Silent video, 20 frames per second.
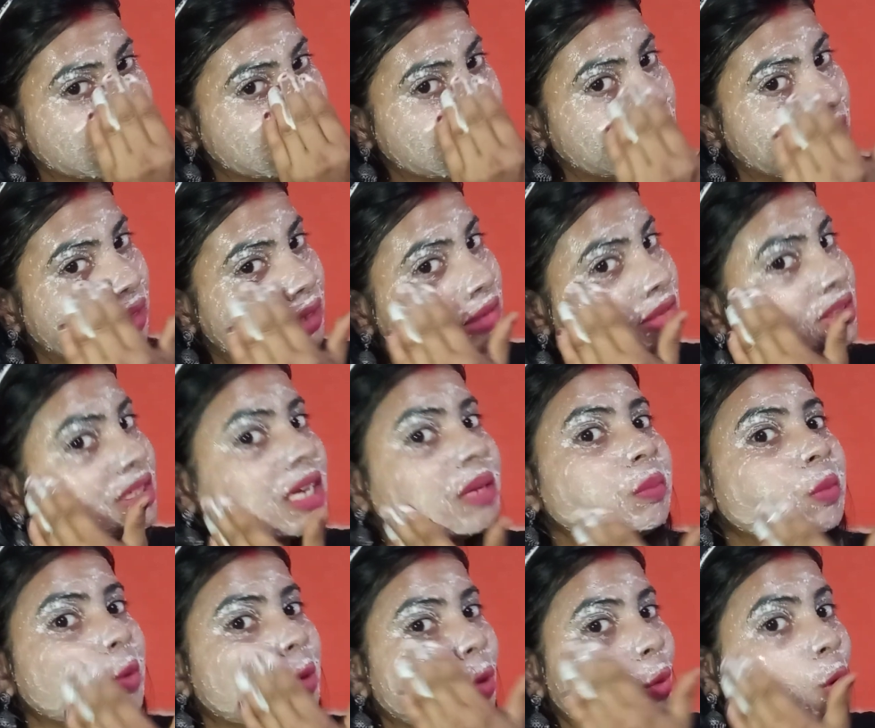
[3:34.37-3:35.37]
ग्लास
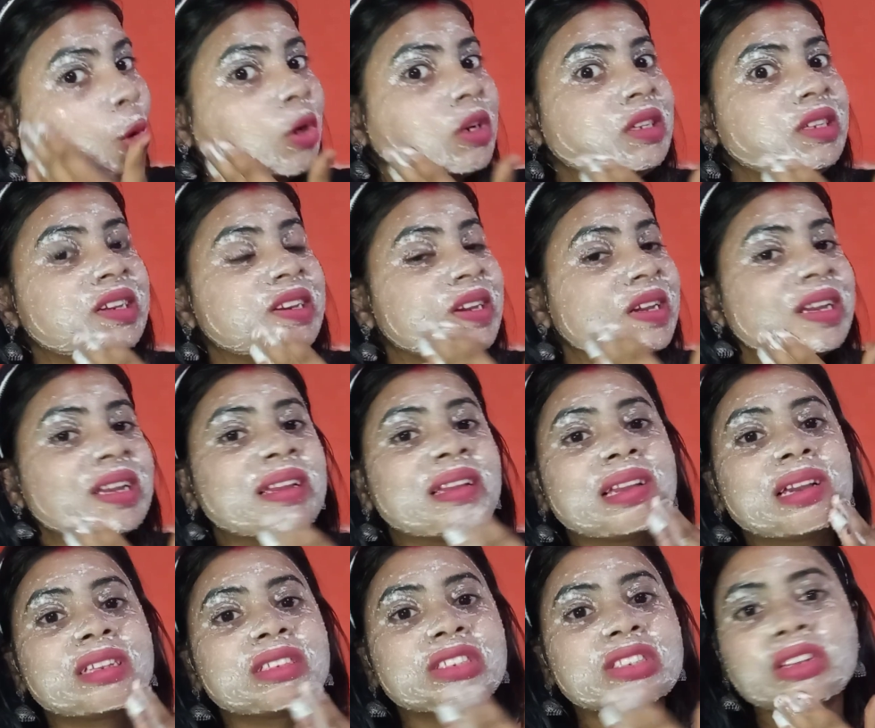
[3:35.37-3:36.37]
टाइप ग्लो और ये
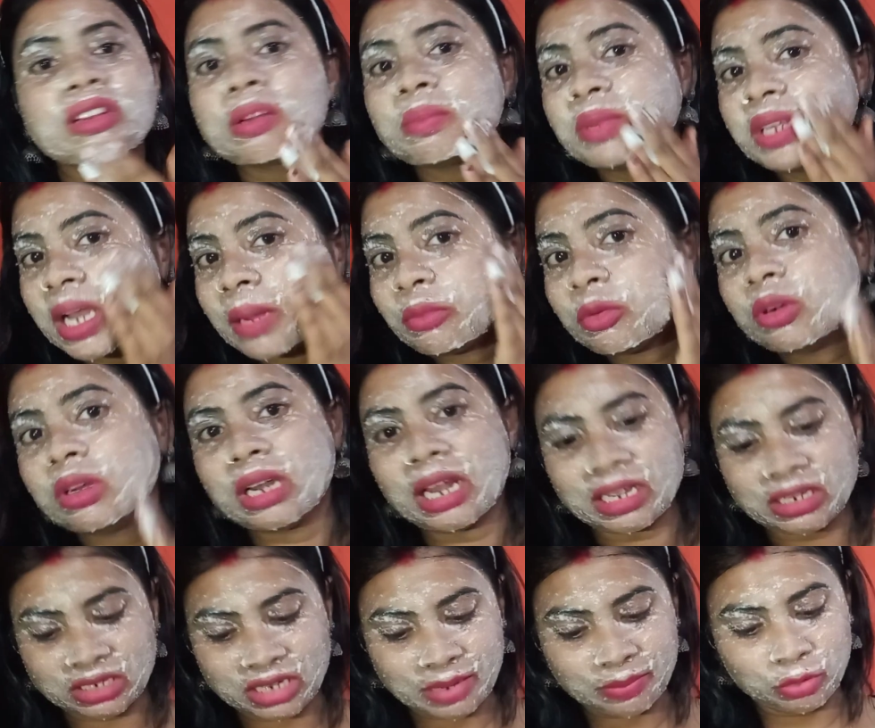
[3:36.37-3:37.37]
स्क्रब भी आपको
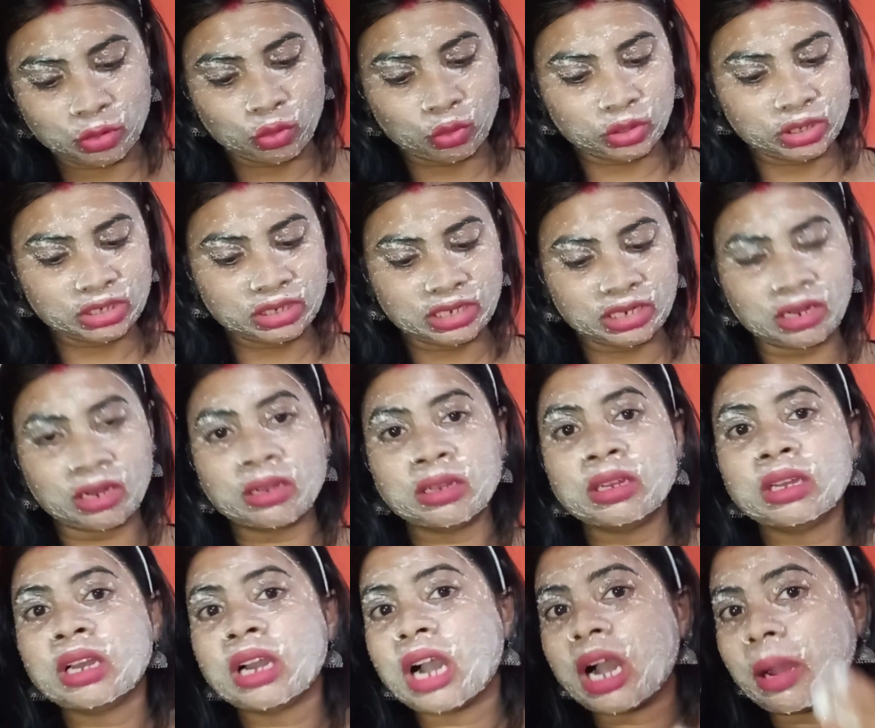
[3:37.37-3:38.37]
ग्लास टाइप ग्लो ही देगा
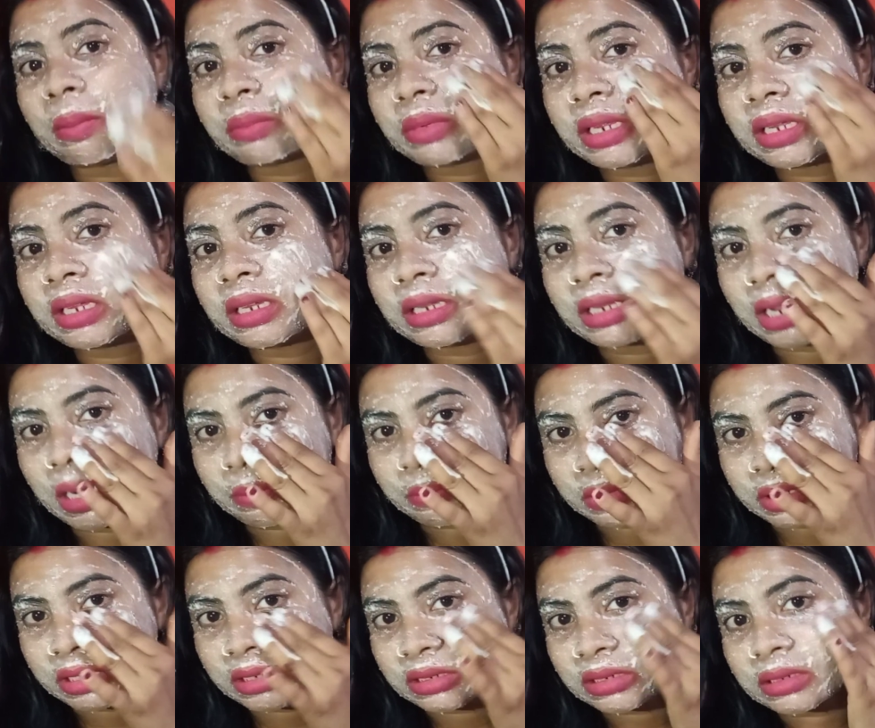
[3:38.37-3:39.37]
आपने
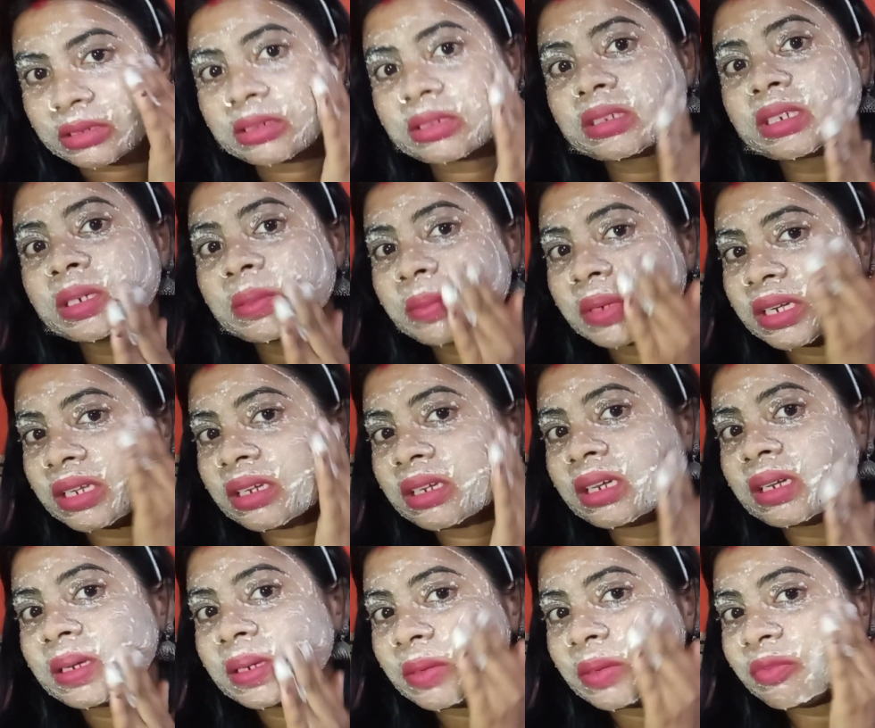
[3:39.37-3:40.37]
अपने स्किन पर
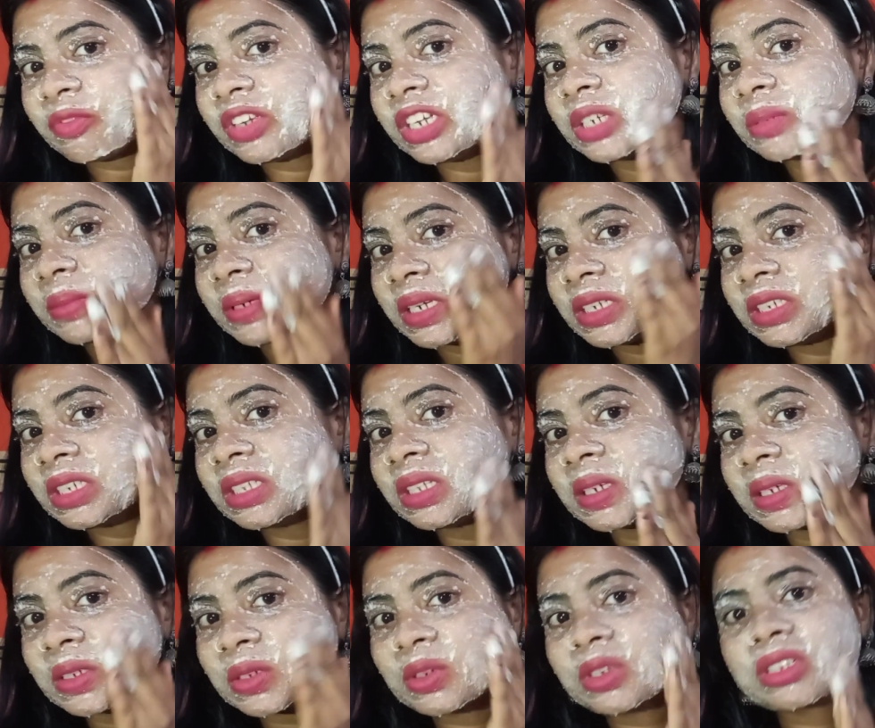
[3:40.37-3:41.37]
फेस पर अच्छी
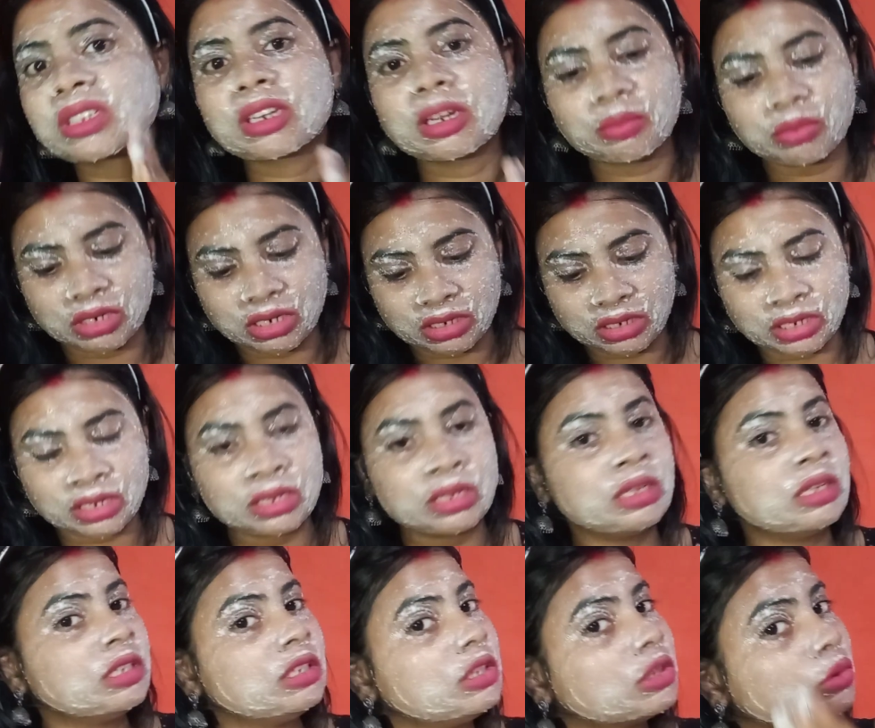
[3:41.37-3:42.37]
तरह इसको स्क्रब करके
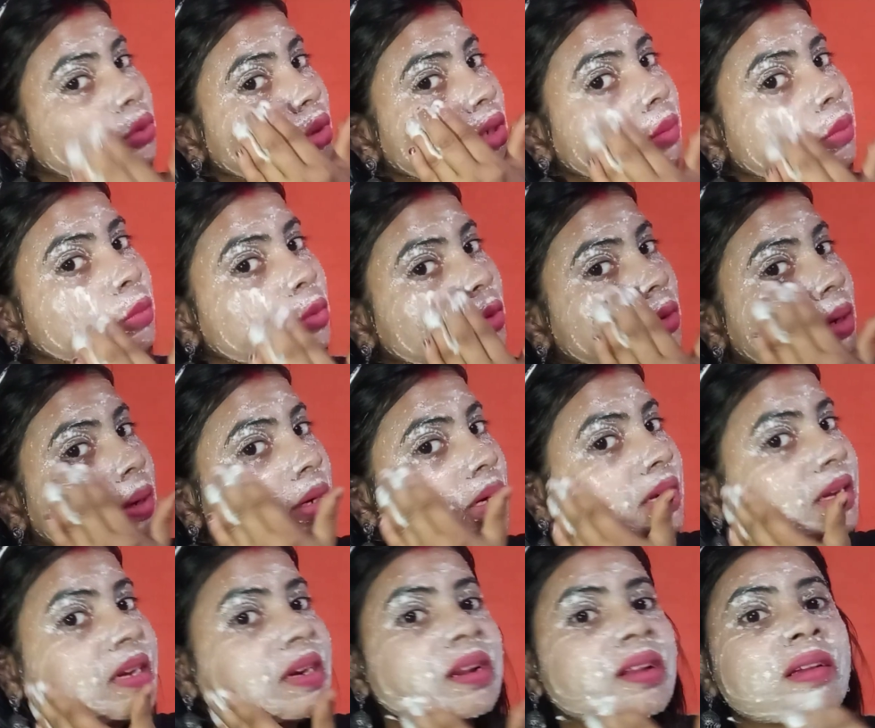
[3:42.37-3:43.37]
इसको एक मोटा
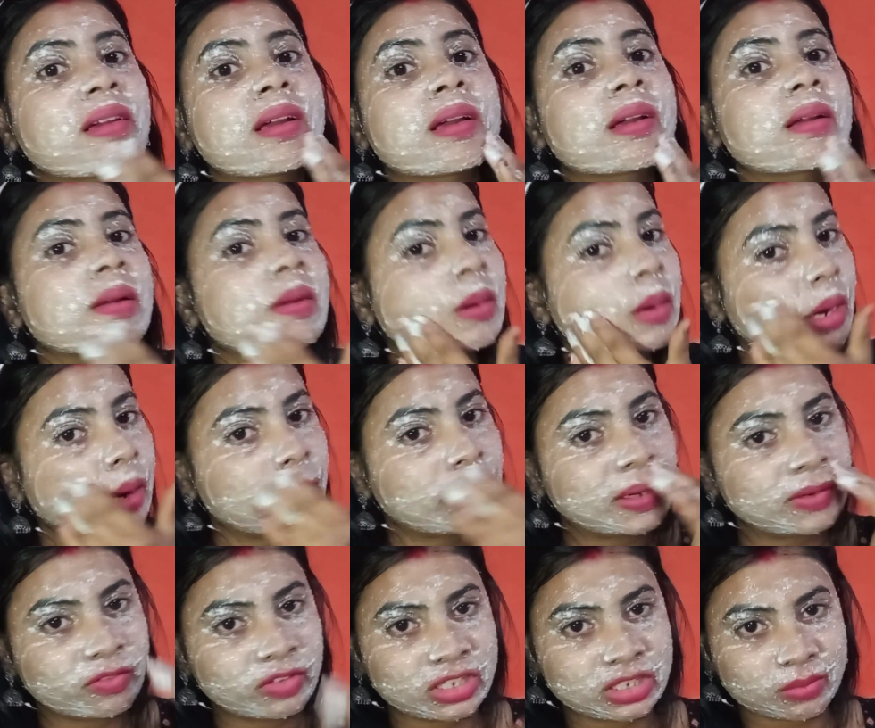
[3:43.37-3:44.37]
लेयर
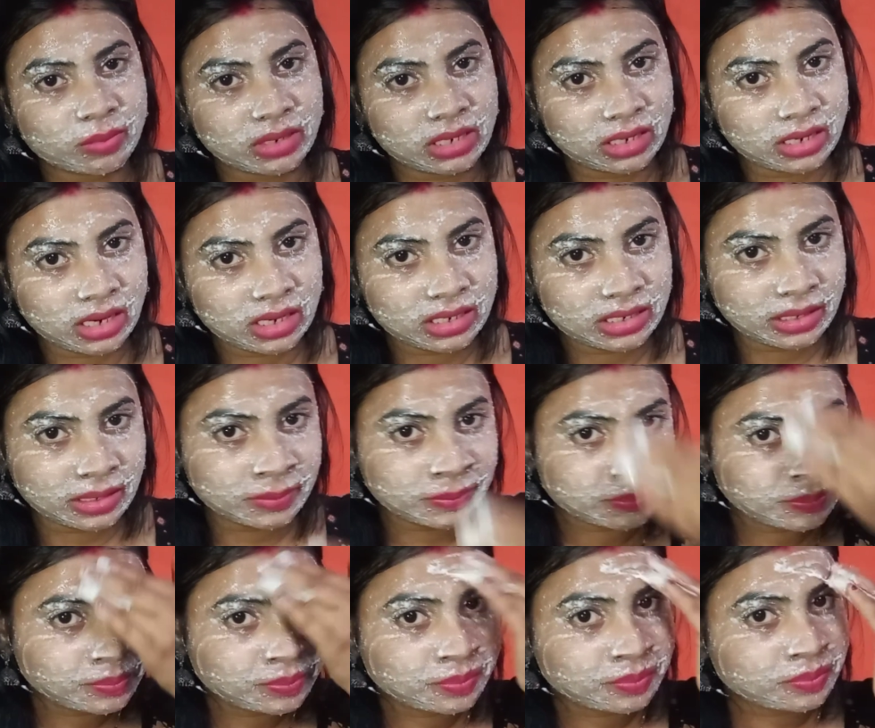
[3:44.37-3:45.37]
अपने फेस पे लगा लेना
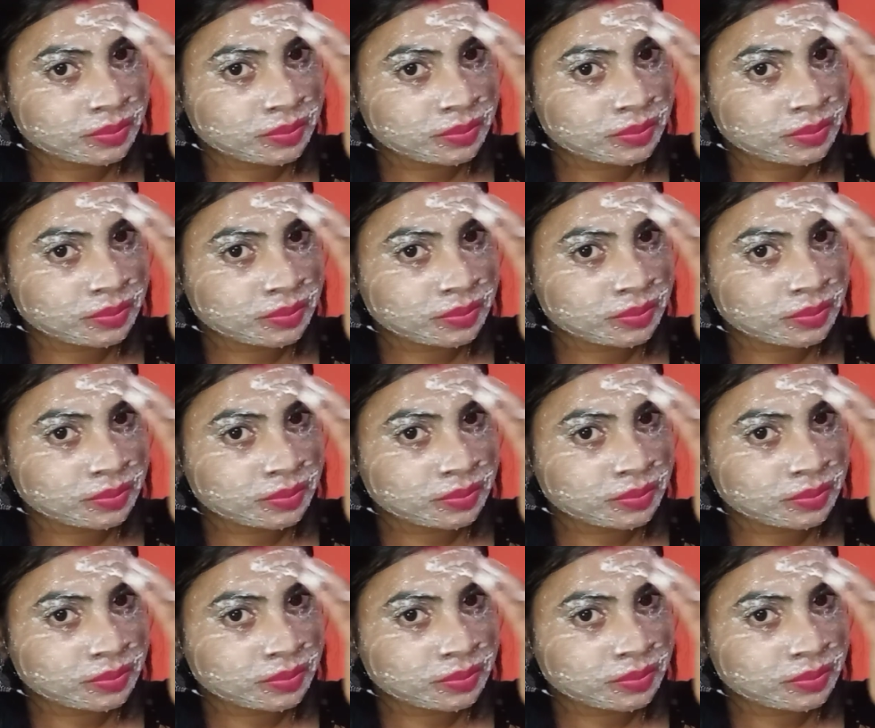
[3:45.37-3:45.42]
है